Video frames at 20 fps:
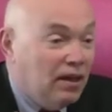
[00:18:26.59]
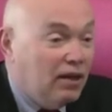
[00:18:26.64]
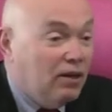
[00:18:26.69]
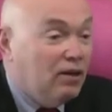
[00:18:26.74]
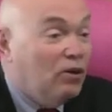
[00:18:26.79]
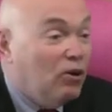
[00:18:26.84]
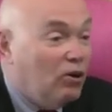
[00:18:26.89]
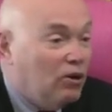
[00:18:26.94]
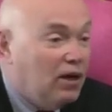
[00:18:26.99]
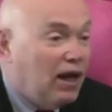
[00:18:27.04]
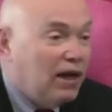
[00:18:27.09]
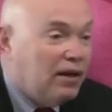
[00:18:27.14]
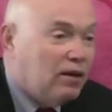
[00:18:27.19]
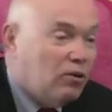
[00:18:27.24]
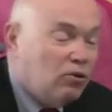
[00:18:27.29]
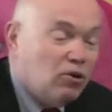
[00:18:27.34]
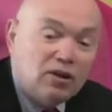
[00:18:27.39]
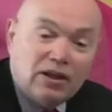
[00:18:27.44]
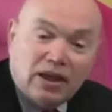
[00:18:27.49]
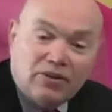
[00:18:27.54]

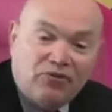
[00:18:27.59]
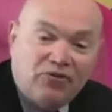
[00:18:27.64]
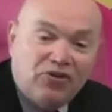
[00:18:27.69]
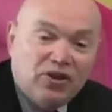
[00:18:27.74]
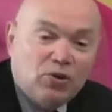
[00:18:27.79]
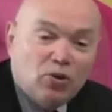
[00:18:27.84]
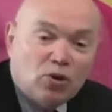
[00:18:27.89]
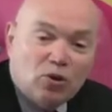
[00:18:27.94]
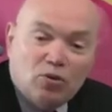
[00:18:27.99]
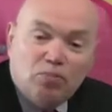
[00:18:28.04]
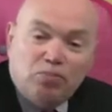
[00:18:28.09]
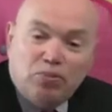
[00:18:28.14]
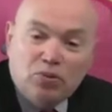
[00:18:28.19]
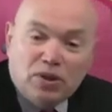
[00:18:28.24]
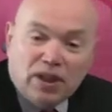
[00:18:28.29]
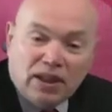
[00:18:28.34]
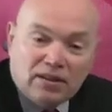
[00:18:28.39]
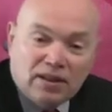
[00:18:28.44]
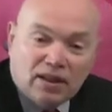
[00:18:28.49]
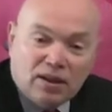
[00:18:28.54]
Le, cas de figure le
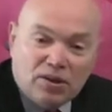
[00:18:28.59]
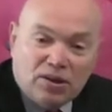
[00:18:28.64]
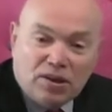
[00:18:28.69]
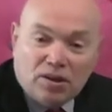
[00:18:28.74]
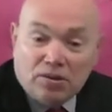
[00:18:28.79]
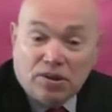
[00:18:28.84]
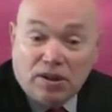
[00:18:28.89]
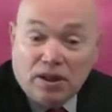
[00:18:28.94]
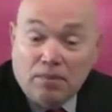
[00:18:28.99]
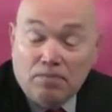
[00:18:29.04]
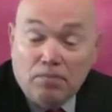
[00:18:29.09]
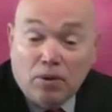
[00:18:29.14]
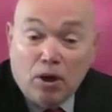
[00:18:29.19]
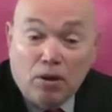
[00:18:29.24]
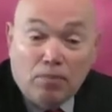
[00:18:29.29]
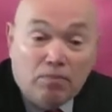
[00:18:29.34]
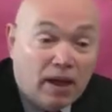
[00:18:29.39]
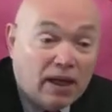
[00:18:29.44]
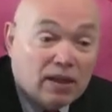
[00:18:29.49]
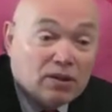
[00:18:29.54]
plus intéressant, c'est le
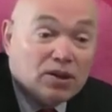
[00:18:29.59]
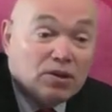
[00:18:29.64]
blob.